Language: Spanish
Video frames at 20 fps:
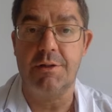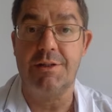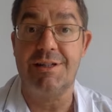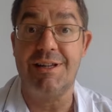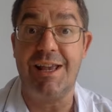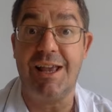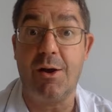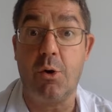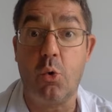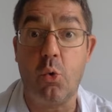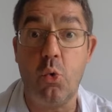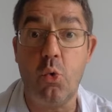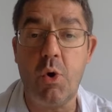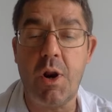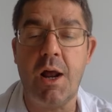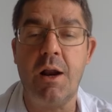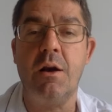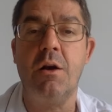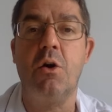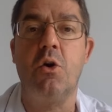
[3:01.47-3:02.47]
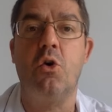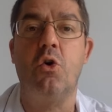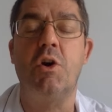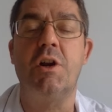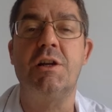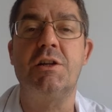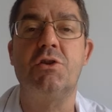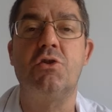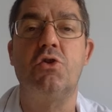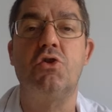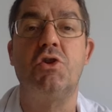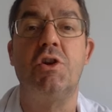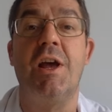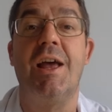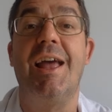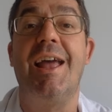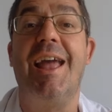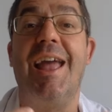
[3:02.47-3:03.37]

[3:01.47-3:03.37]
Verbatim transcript: se curan con estos